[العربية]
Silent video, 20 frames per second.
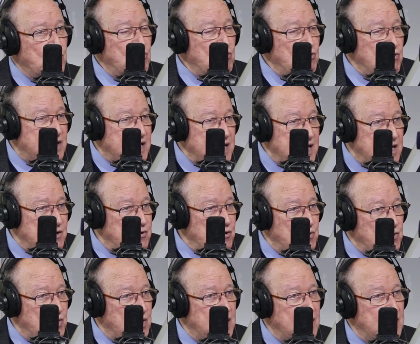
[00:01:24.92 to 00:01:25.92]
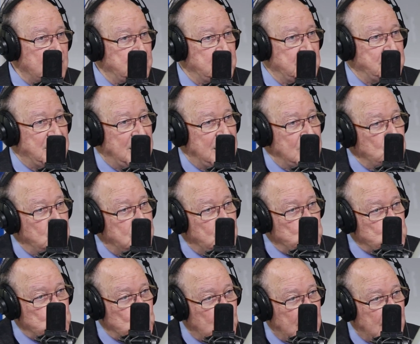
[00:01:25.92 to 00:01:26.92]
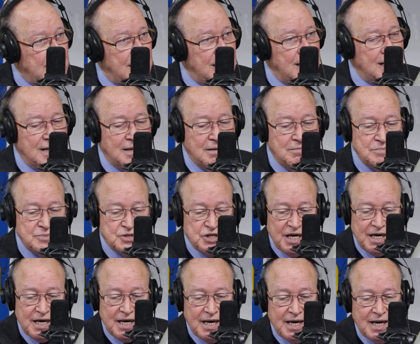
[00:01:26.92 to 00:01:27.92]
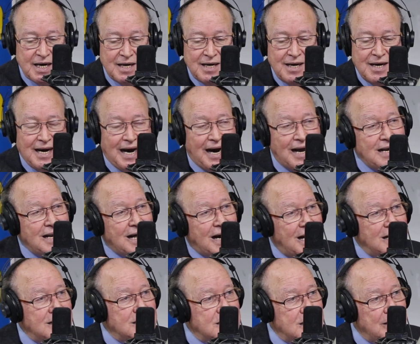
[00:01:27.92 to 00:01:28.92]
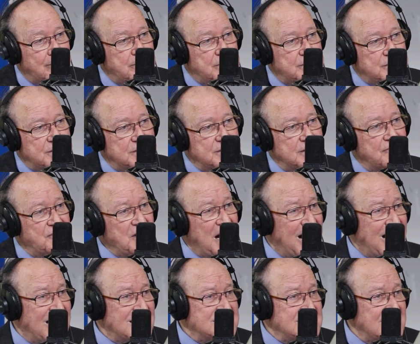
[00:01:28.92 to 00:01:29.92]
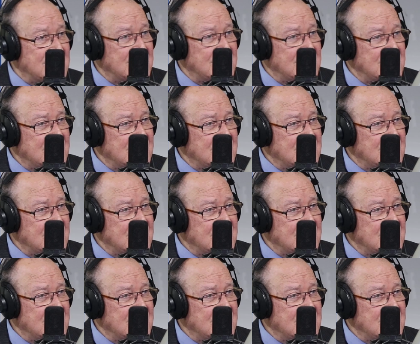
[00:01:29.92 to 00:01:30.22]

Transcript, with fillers: ولو كان هو بما أنه موسوعة مشى على الأقل ثبت في حاجة